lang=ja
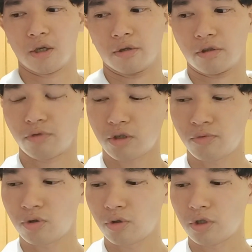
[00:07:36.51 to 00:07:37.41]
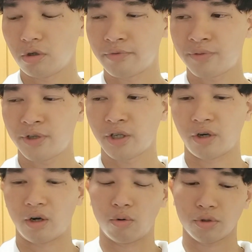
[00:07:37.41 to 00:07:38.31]
そもそも「弱虫ペダル」
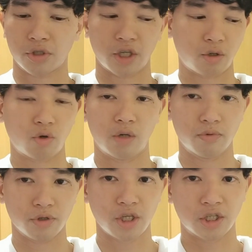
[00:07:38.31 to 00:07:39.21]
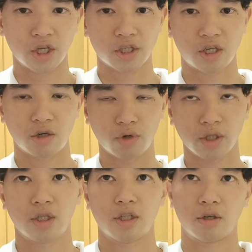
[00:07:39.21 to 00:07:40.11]
が放送された頃はもうすでに生産が終わっ
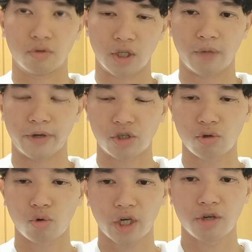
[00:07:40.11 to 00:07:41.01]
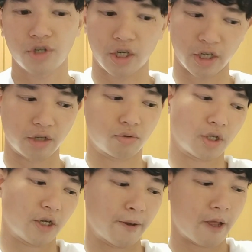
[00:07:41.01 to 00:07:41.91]
ていたので、まあ、中古で買うしかないの
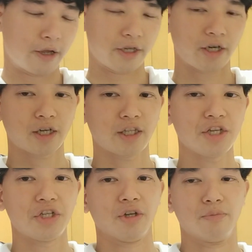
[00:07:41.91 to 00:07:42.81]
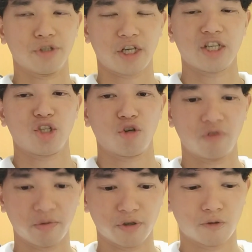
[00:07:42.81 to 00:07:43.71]
でなかなか手に入れるのは難しいと
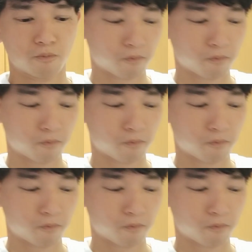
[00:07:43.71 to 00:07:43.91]
思います